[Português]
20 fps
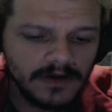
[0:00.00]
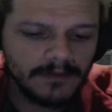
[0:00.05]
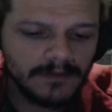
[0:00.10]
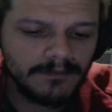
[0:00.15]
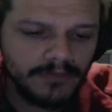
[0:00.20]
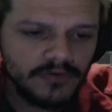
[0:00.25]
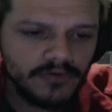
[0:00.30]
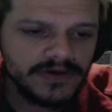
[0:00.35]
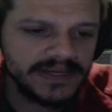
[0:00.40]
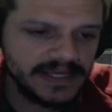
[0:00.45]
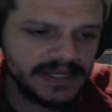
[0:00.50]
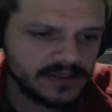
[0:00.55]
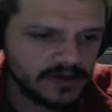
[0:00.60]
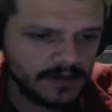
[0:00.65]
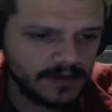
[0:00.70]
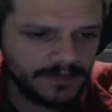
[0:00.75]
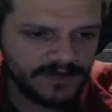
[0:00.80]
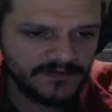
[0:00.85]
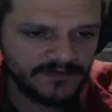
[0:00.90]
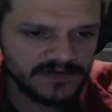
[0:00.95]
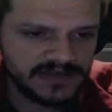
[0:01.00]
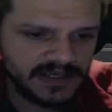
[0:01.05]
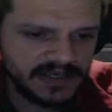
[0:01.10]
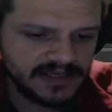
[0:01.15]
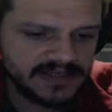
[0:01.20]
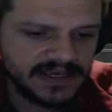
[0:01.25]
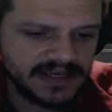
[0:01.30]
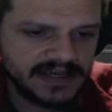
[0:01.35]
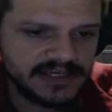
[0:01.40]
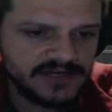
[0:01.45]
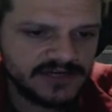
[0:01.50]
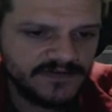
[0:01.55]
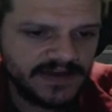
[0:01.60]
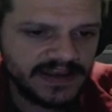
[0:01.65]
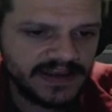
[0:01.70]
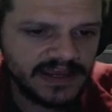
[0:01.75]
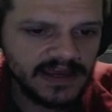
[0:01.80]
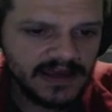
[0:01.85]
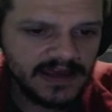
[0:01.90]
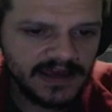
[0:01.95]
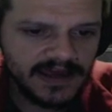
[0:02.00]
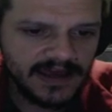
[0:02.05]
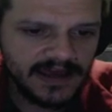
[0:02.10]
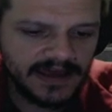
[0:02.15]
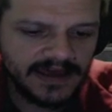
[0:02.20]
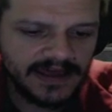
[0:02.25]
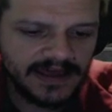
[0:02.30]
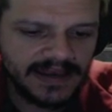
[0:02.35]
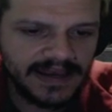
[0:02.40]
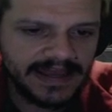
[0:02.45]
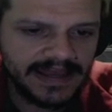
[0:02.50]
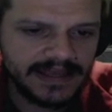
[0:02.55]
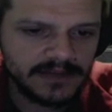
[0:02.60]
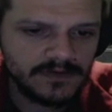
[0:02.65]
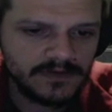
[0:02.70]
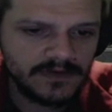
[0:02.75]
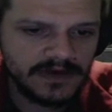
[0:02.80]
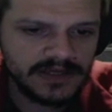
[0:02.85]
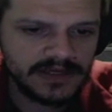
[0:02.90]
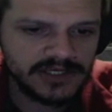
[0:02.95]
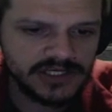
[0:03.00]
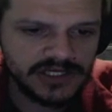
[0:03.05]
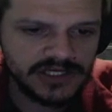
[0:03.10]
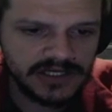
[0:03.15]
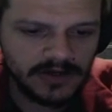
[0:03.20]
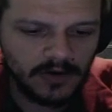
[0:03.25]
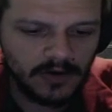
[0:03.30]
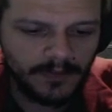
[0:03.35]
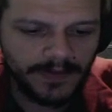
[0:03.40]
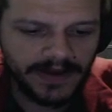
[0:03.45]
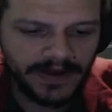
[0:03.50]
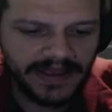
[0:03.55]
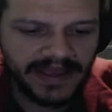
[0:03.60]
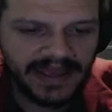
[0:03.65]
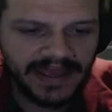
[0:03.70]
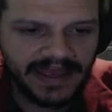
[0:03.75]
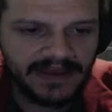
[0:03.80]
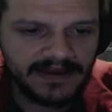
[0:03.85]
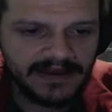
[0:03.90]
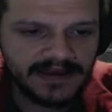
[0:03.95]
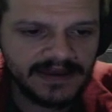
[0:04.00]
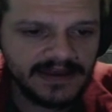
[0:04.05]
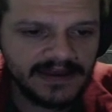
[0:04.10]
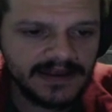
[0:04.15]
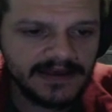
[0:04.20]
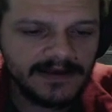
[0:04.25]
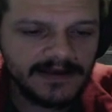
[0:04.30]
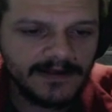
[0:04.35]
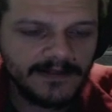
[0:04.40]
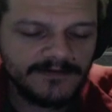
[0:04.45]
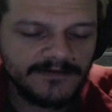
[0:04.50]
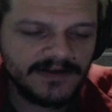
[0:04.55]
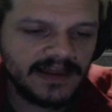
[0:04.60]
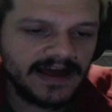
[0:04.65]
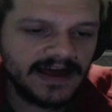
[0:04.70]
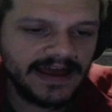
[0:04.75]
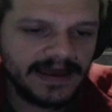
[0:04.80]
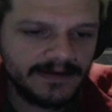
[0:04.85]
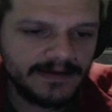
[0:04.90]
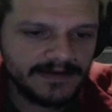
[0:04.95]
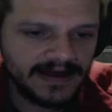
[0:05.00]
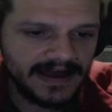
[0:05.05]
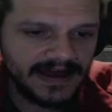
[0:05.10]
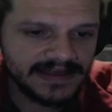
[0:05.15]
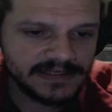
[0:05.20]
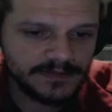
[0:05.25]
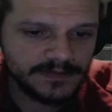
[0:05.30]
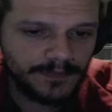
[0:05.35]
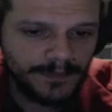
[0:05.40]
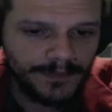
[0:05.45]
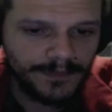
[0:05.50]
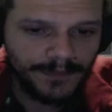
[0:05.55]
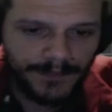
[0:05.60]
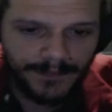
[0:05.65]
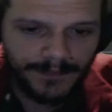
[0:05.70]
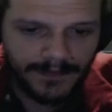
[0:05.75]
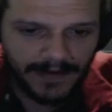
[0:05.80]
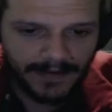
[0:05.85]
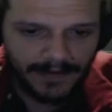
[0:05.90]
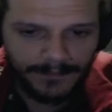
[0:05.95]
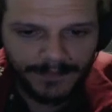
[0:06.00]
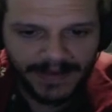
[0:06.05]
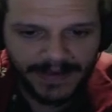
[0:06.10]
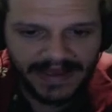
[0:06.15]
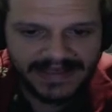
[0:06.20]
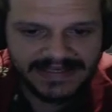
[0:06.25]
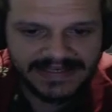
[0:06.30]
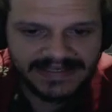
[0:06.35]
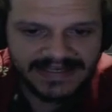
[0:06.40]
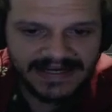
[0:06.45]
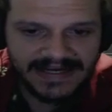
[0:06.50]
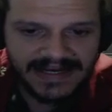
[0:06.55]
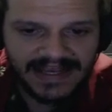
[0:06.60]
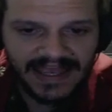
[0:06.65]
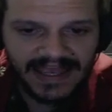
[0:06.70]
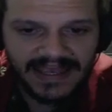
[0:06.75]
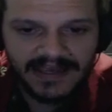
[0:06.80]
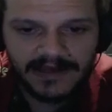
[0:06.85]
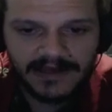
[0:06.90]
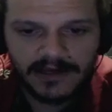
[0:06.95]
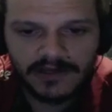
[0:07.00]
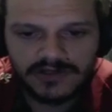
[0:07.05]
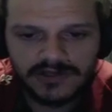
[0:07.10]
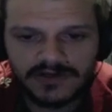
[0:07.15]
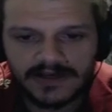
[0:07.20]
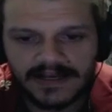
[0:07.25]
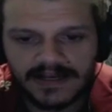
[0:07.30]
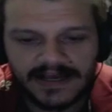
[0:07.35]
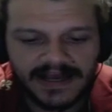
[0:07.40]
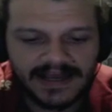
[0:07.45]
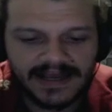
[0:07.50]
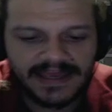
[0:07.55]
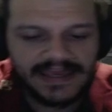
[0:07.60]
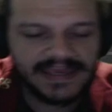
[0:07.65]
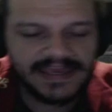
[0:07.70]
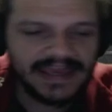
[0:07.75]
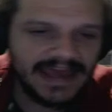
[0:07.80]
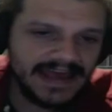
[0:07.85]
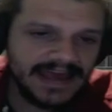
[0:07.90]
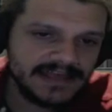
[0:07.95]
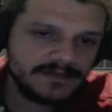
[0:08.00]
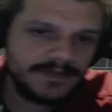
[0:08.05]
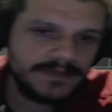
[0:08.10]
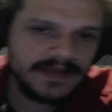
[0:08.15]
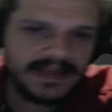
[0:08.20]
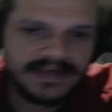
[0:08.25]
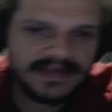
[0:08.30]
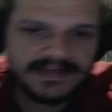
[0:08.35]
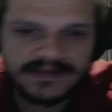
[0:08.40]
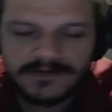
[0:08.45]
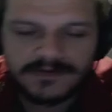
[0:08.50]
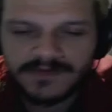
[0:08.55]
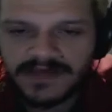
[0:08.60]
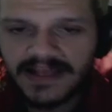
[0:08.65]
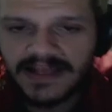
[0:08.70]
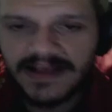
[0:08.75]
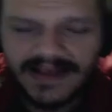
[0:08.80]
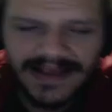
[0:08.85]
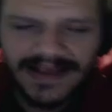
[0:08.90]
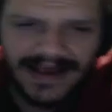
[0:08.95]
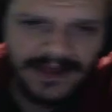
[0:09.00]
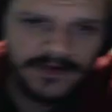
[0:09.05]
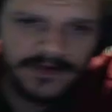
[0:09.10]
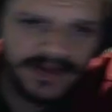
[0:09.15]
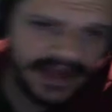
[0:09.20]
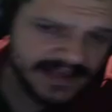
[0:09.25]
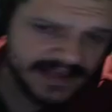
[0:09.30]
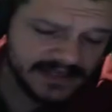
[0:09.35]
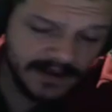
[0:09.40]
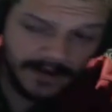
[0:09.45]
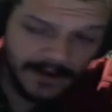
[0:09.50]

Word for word: bonito aí para vocês aí que estiverem é, lendo este... Opa, errei aqui, né? Alahar, Raspa, Pé, Sunken. Vou clicar aqui, yes, beleza? Não precisa nem clicar no yes.